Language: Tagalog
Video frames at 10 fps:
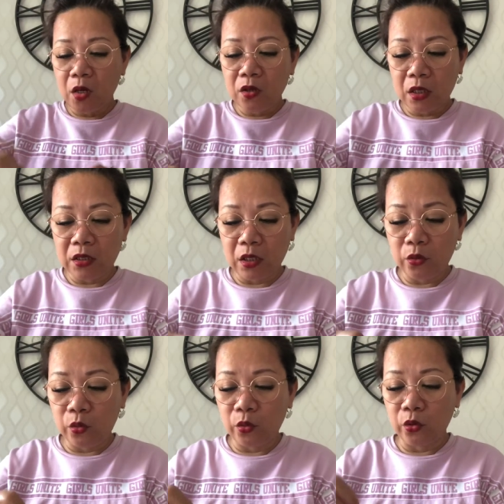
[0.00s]
Tapos
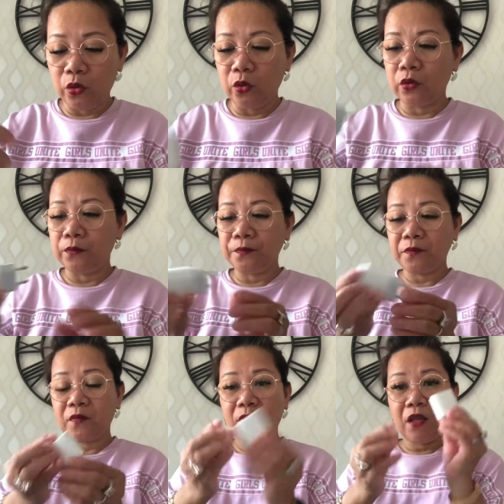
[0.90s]
ito yung
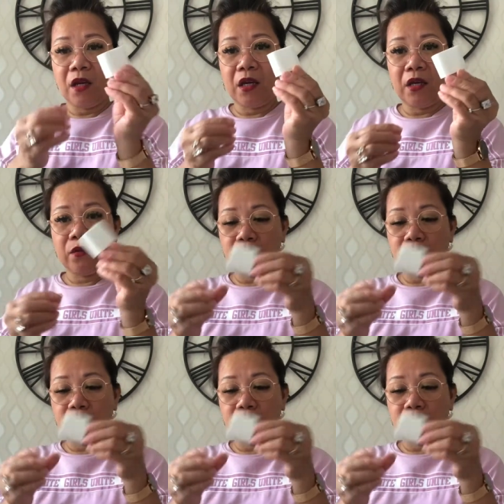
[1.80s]
ito